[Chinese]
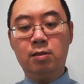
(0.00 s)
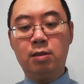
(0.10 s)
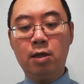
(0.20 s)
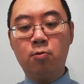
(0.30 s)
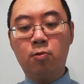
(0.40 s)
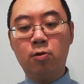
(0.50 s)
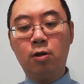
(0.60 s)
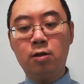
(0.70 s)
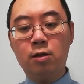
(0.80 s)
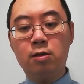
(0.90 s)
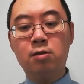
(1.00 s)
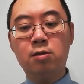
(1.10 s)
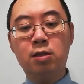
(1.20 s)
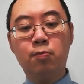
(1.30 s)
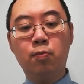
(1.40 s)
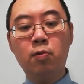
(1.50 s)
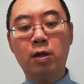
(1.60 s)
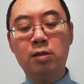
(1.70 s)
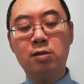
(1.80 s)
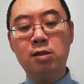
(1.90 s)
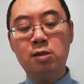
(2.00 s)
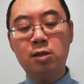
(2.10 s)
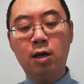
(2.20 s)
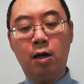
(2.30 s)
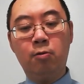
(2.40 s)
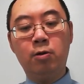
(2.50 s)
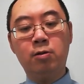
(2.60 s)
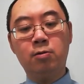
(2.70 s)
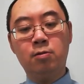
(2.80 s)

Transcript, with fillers: 结果当然是不能医治好了。